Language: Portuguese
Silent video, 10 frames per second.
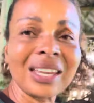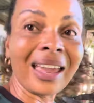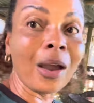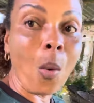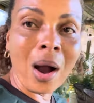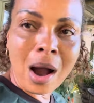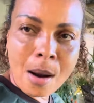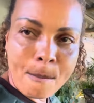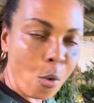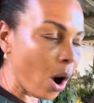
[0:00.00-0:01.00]
que eu
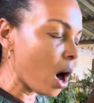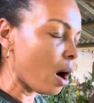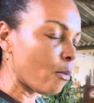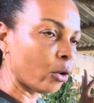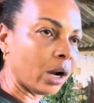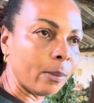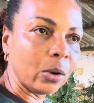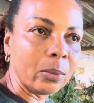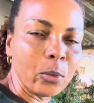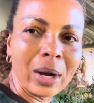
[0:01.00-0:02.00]
amo, amo, amo,
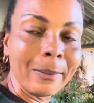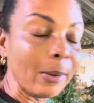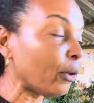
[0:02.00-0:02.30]
amo, amo,